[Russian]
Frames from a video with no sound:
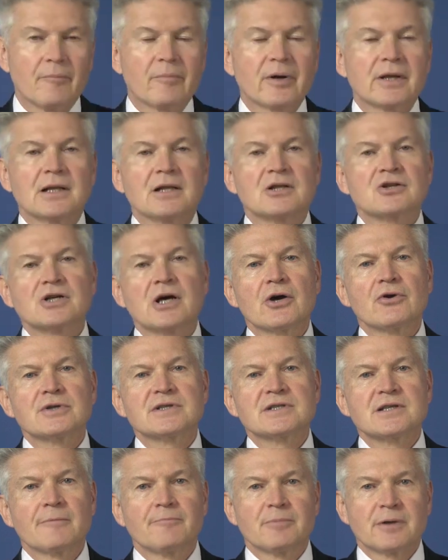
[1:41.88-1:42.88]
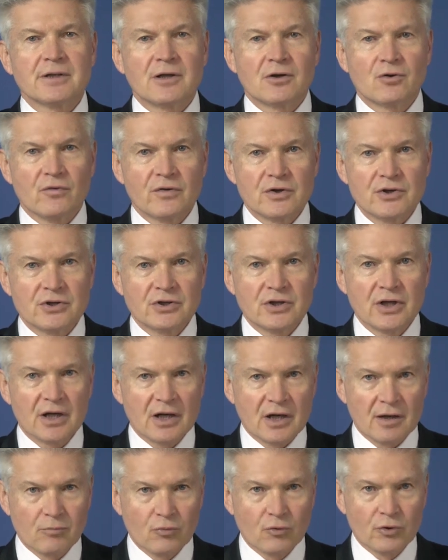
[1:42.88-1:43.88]
Продолжаются
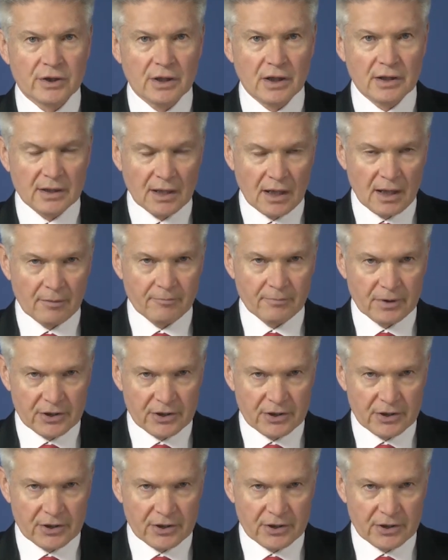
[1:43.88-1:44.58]
планировочные работы на